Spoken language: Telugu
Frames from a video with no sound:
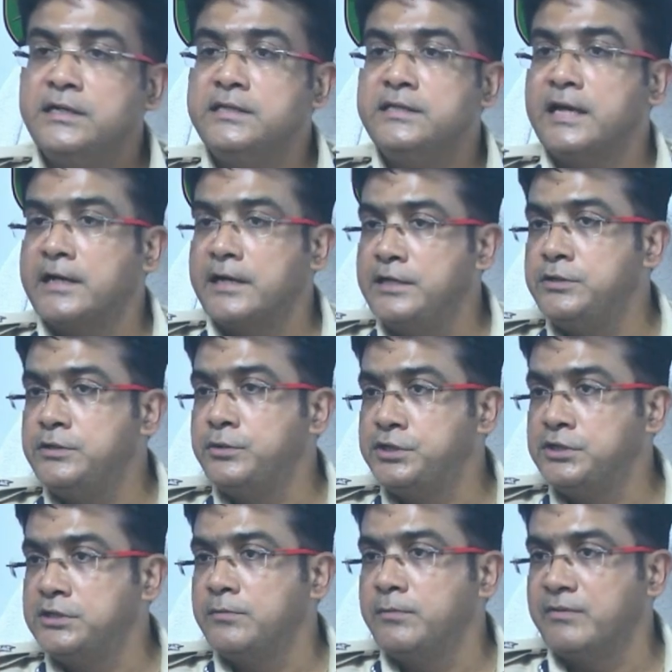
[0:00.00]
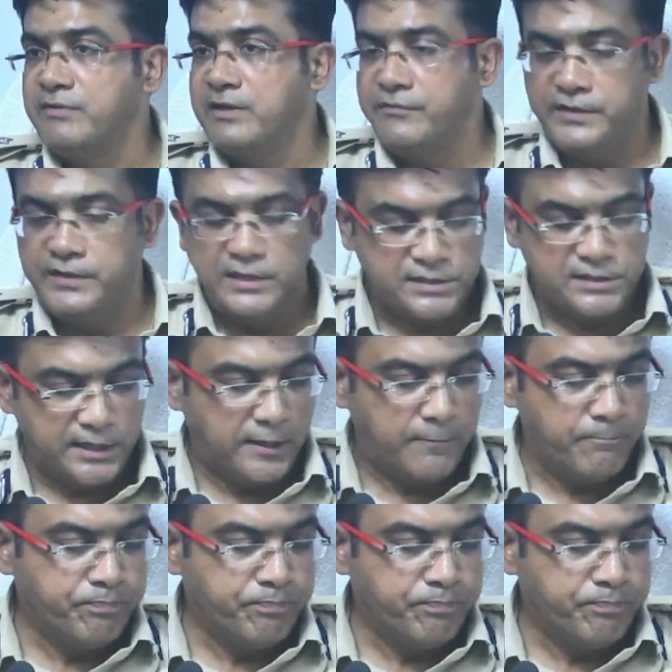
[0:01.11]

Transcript: ఇది ఎక్కడి నుంచి వచ్చిందని మనం వెరిఫై చేస్తే